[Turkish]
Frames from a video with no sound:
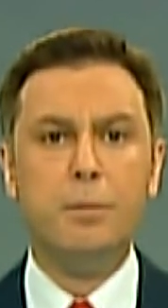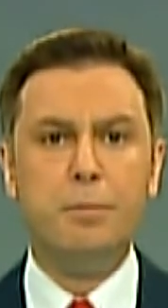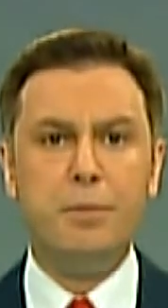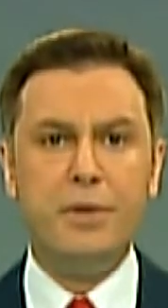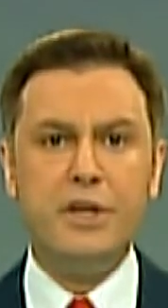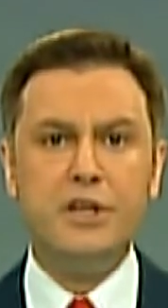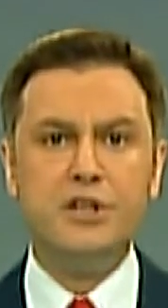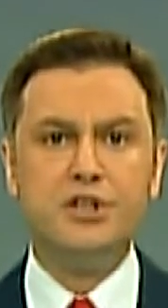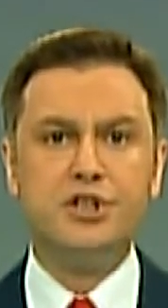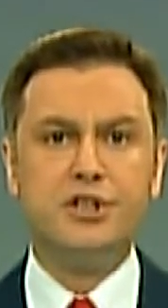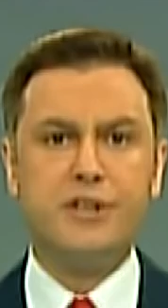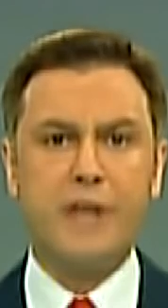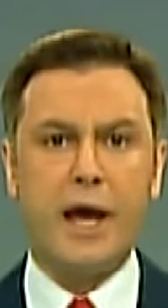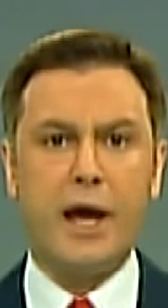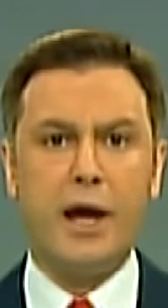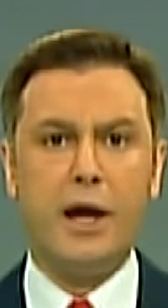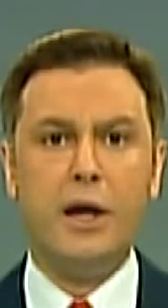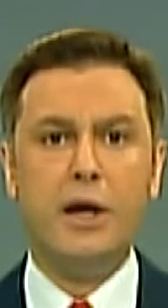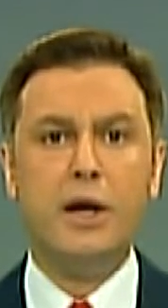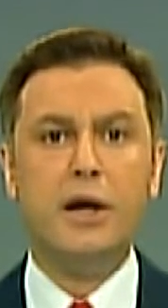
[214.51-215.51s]
Birinci
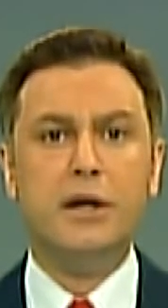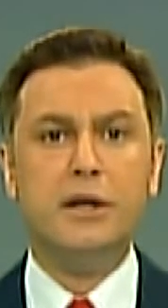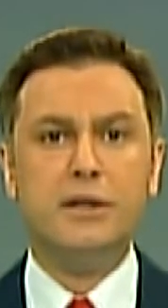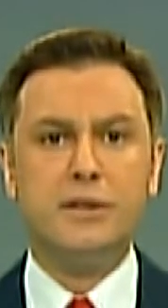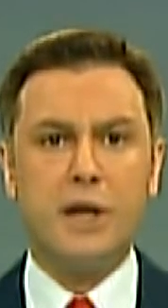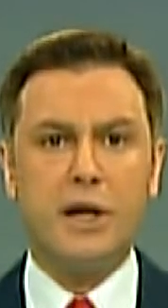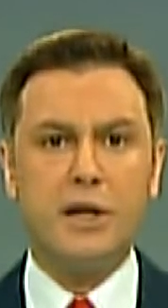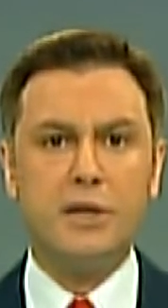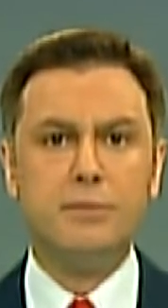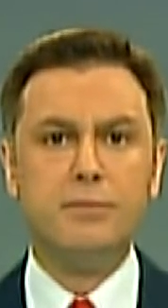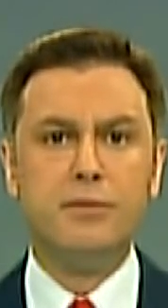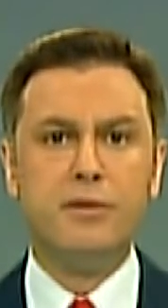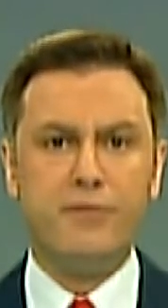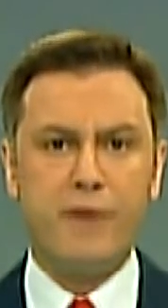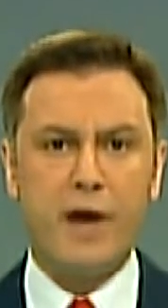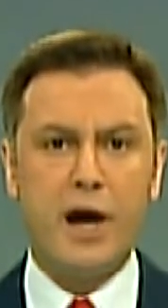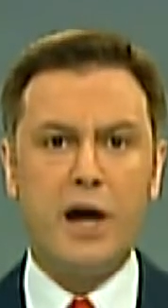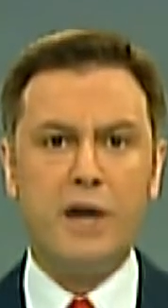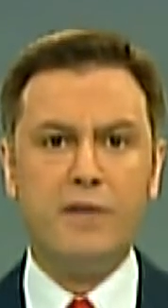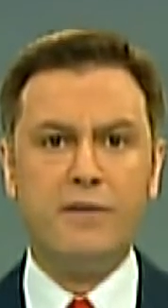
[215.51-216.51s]
T, tarım
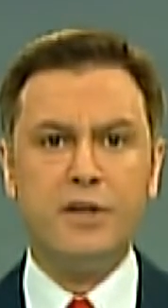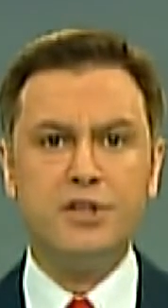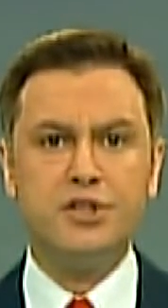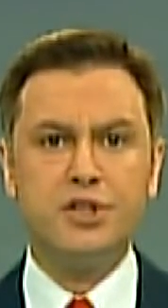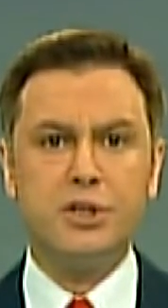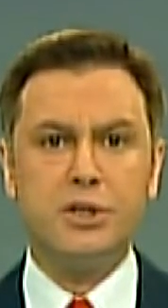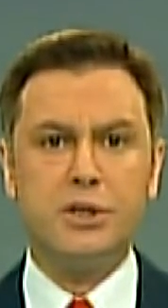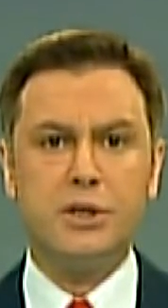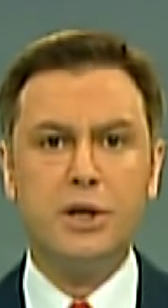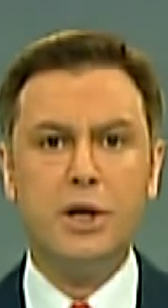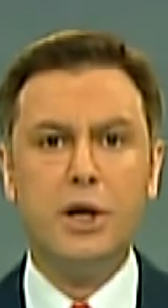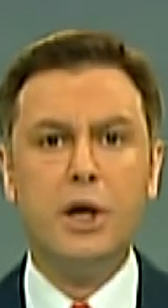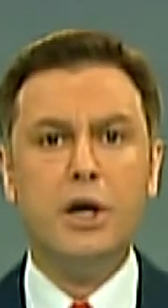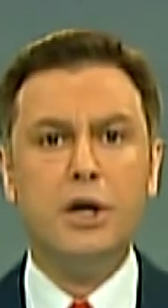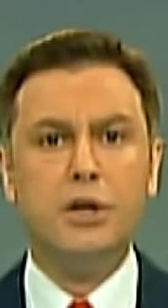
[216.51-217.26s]
ve hayvancılık.